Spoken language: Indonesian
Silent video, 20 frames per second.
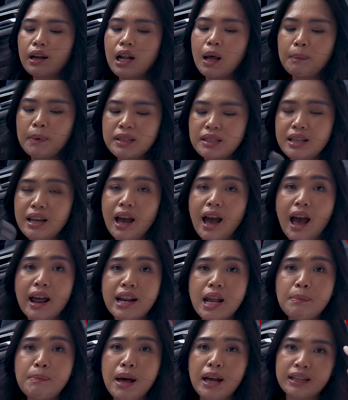kenapa sih
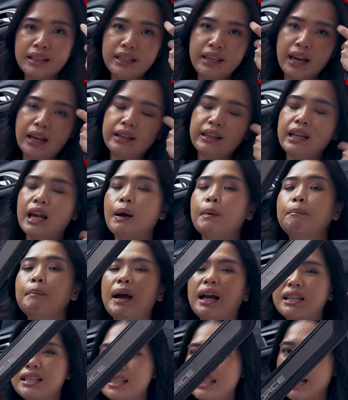ada bagian yang
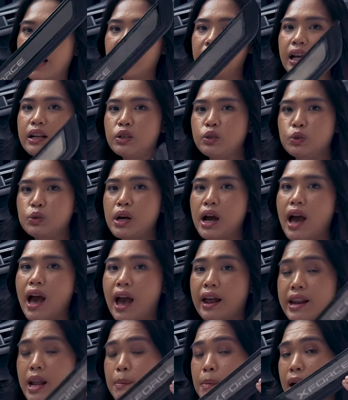panjang dan juga
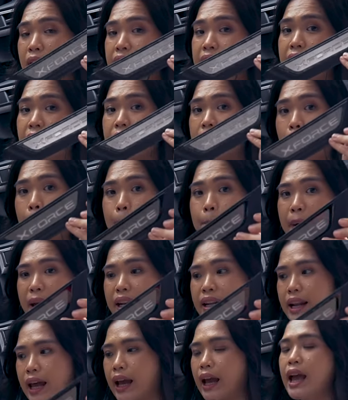ada bagian yang
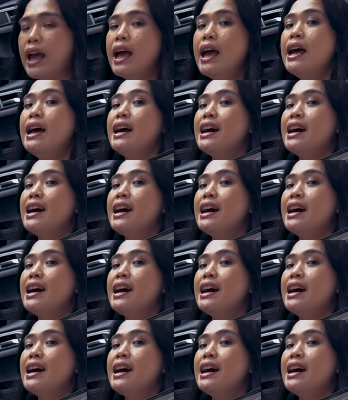pendek?